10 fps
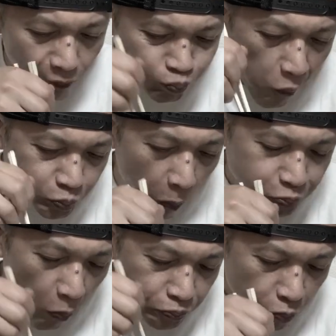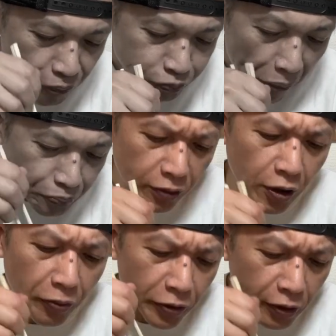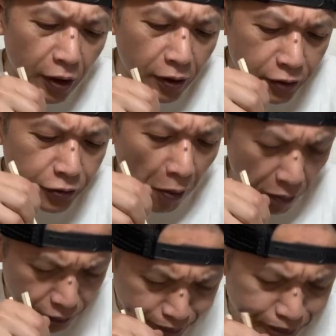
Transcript: うん。食べた感ありそう。